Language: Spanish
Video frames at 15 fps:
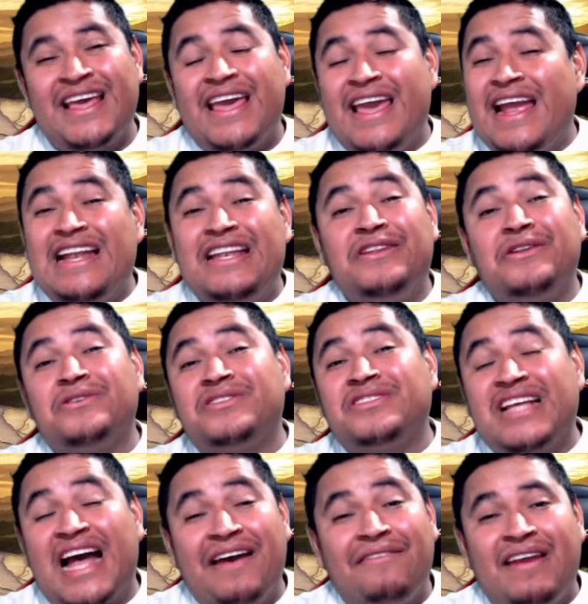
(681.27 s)
Él no
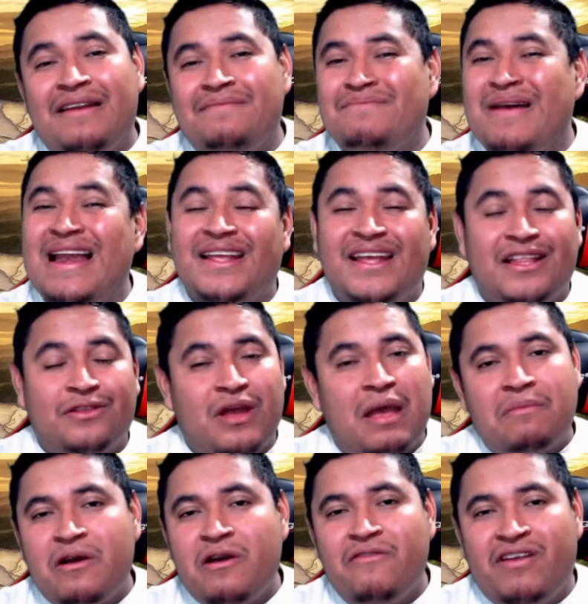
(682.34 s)
sabe el mal que nos
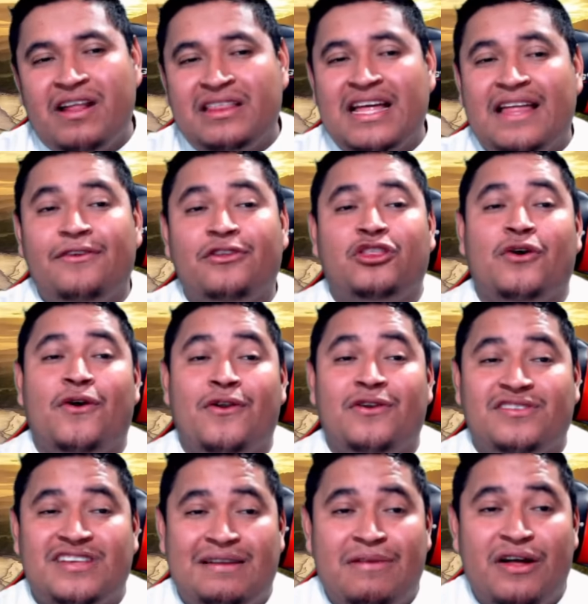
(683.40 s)
hemos enfrentado todos los
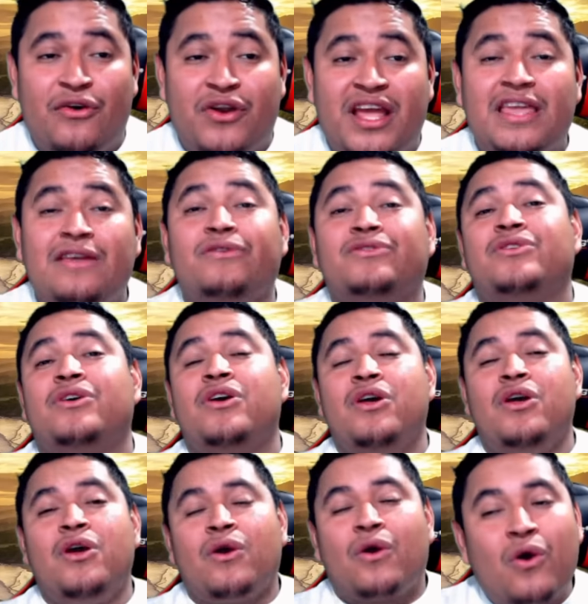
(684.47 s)
salvadoreños
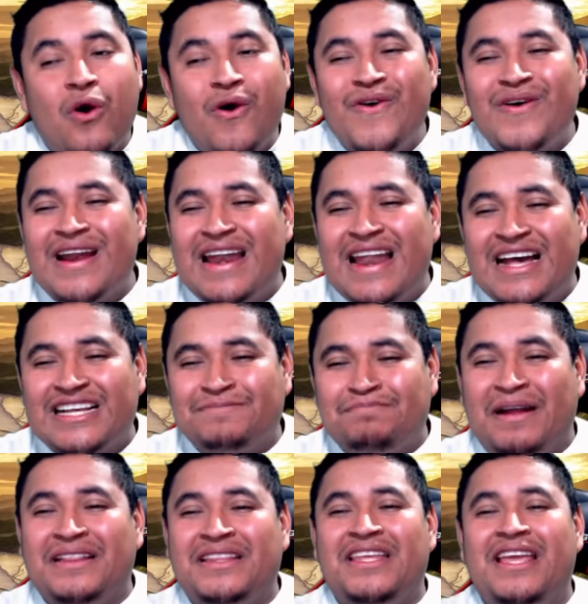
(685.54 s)
con las
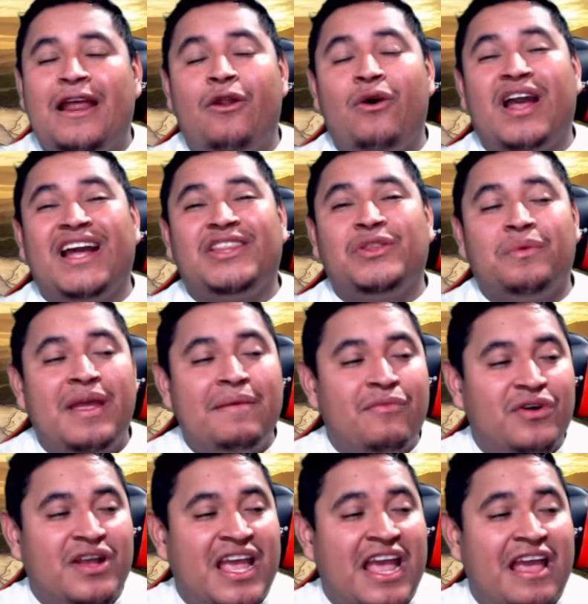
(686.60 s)
pandillas, lo que
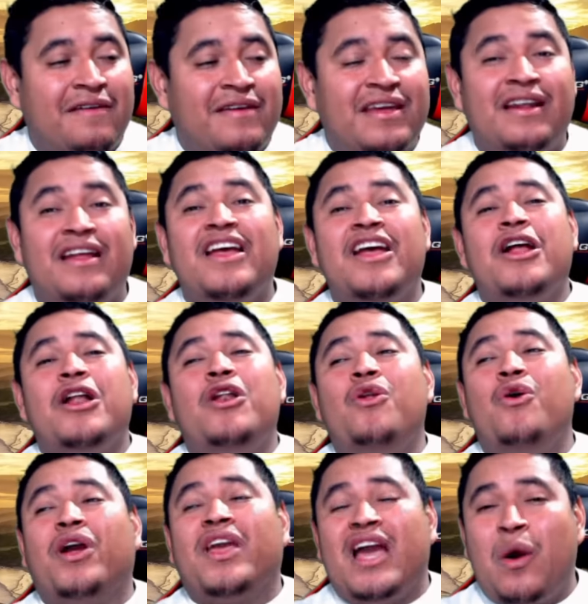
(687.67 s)
tuvimos que vivir,
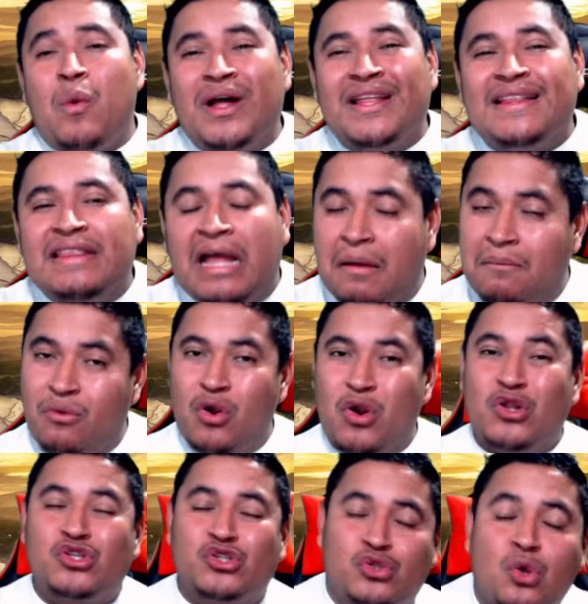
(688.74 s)
lo que
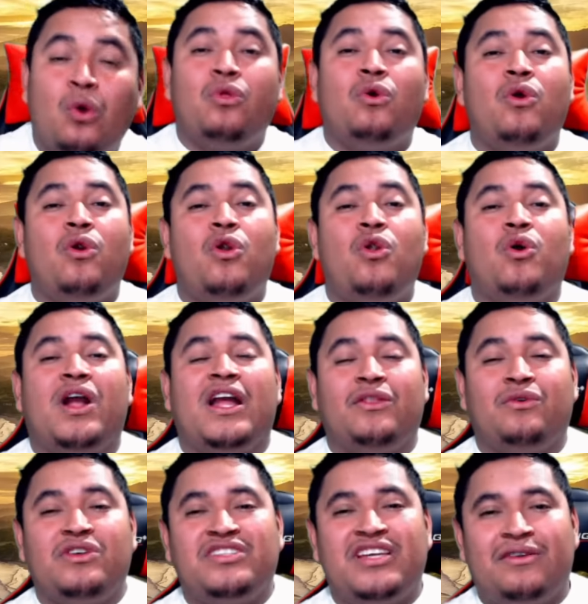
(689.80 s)
aguantamos, todo lo que
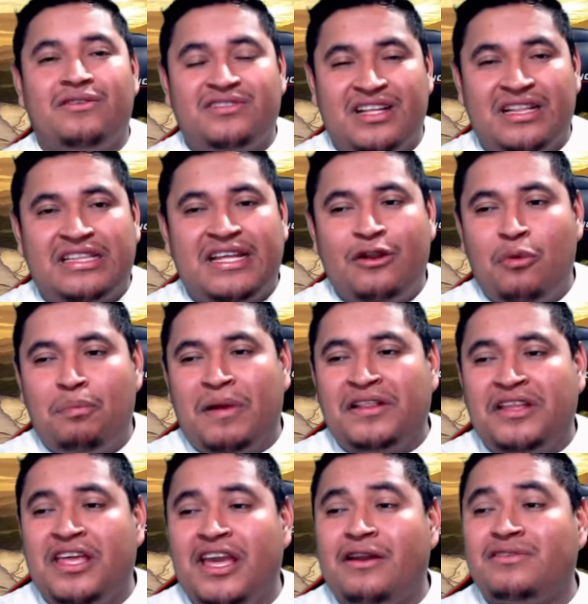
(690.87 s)
nos hicieron sentir los
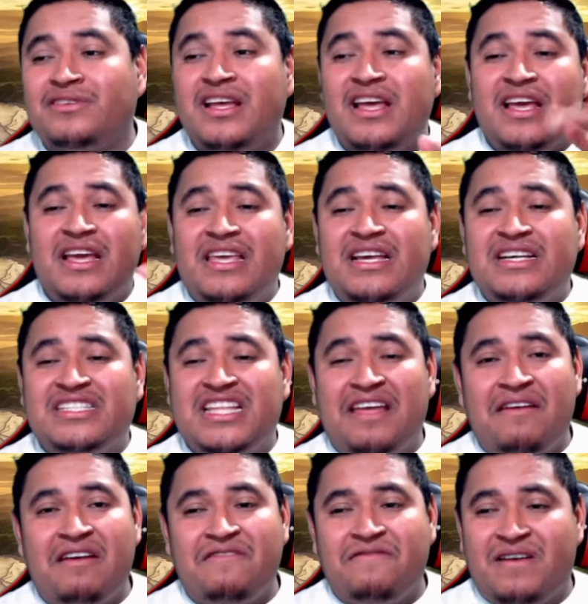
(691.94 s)
pandilleros. Y este
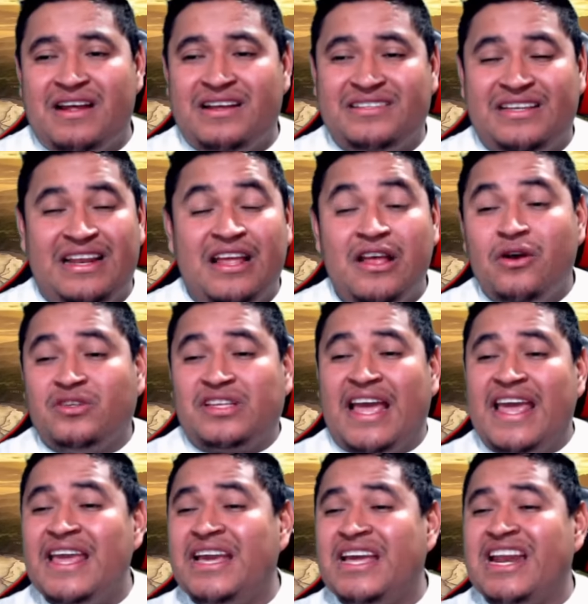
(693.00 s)
bien fácil. O sea, es
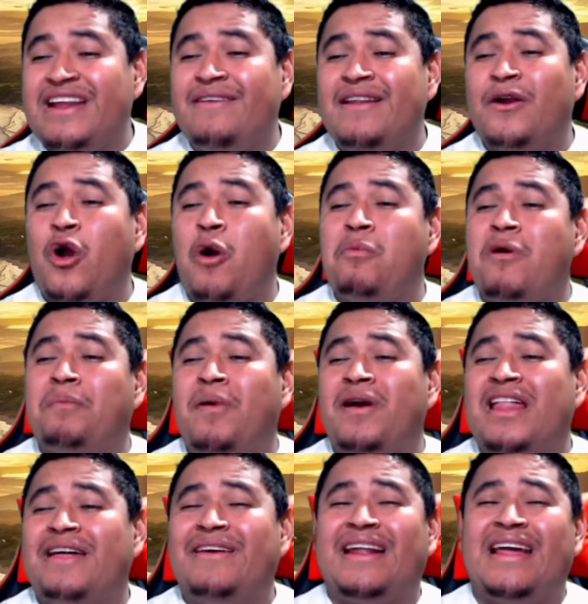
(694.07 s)
increíble cómo puede
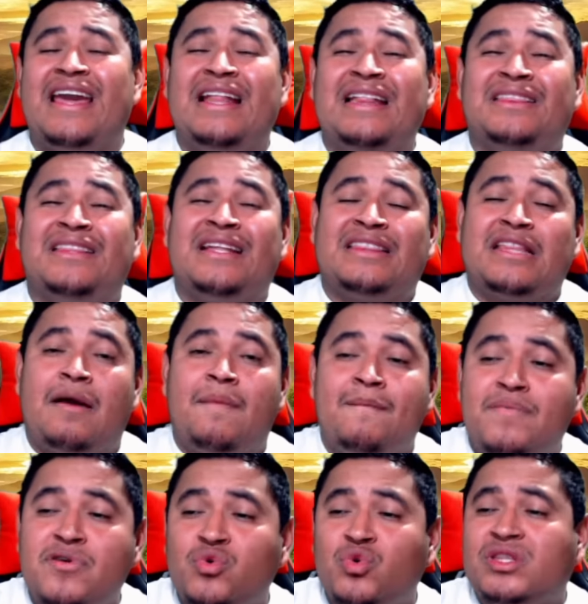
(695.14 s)
haber gente tan
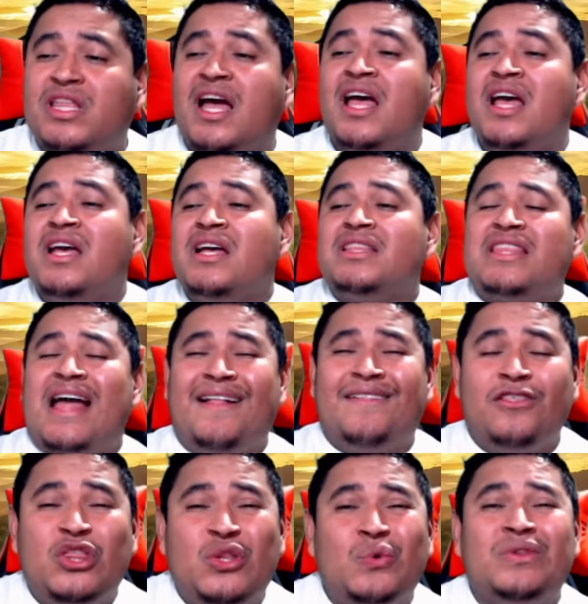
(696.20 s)
bruta,
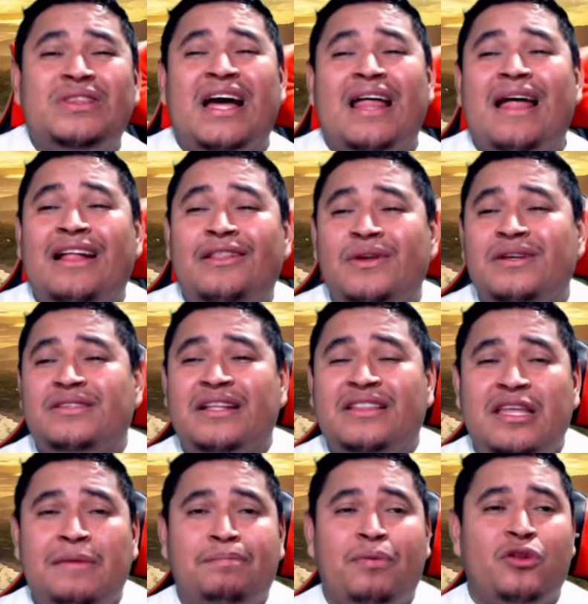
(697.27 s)
tan dunda dando este
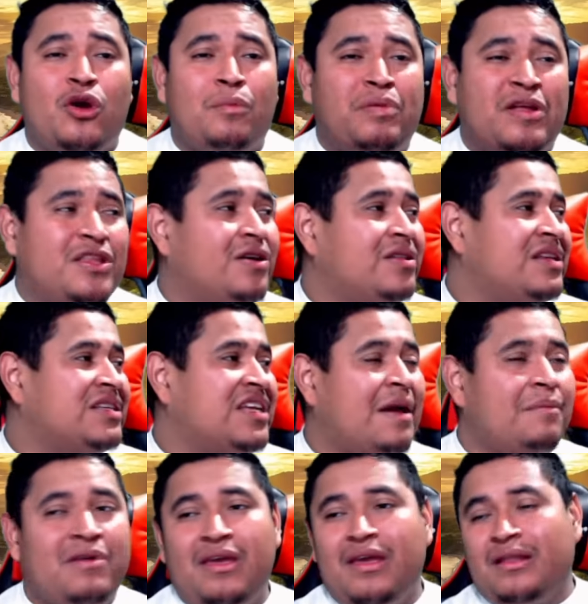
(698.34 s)
tipo de opiniones que a
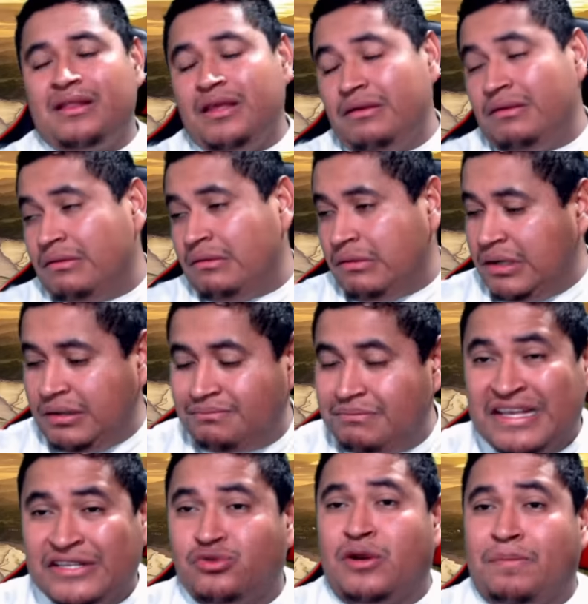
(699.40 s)
mí digo,
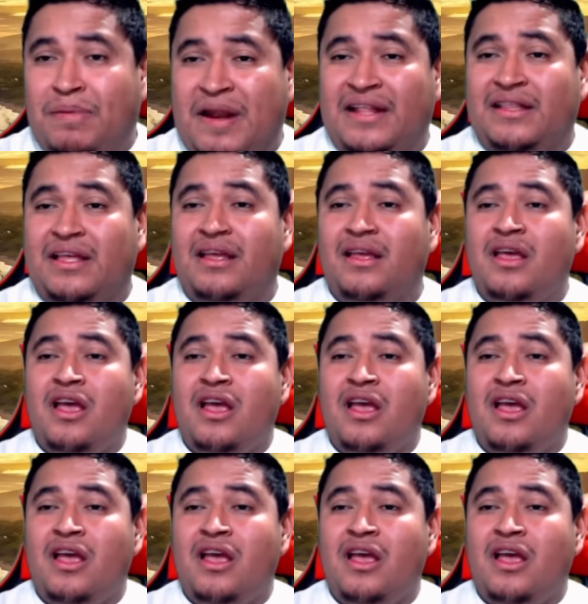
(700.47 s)
me sorprende.